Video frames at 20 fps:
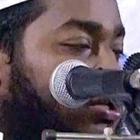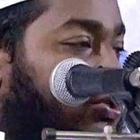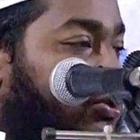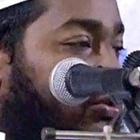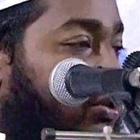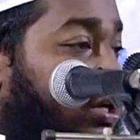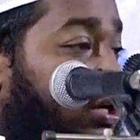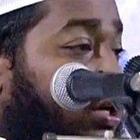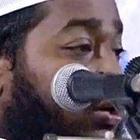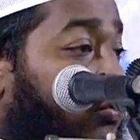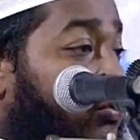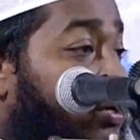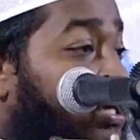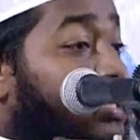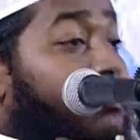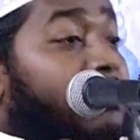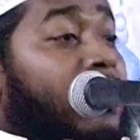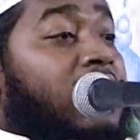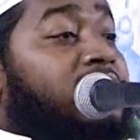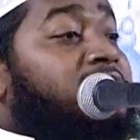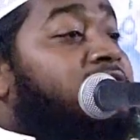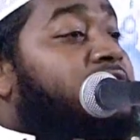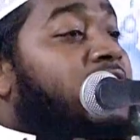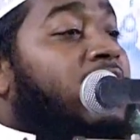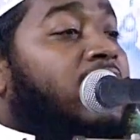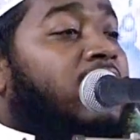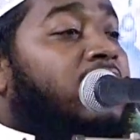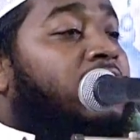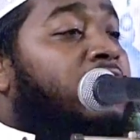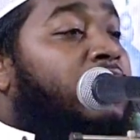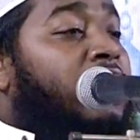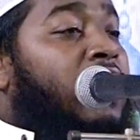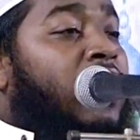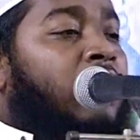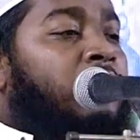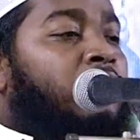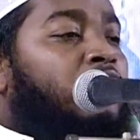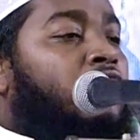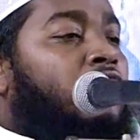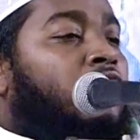যদি কেউ ইমান ছাড়া নেক
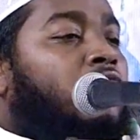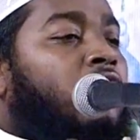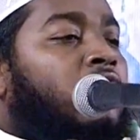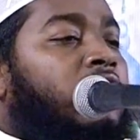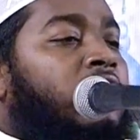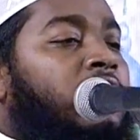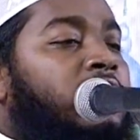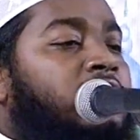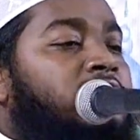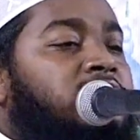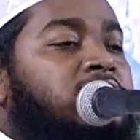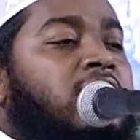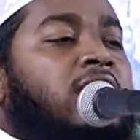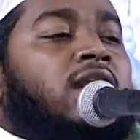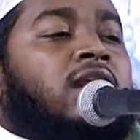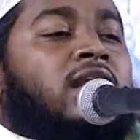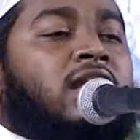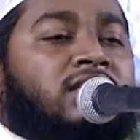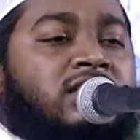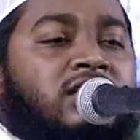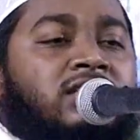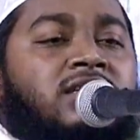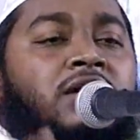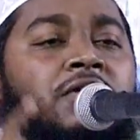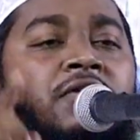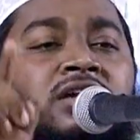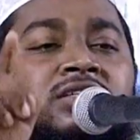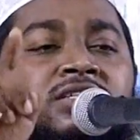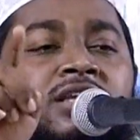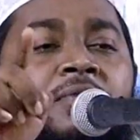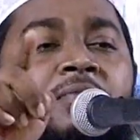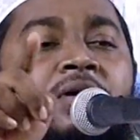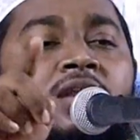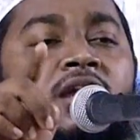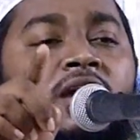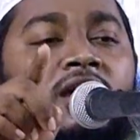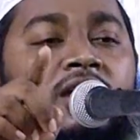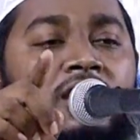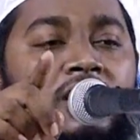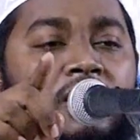আমল করে জান্নাতে যাওয়া যাবে
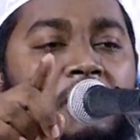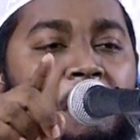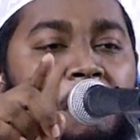নাকি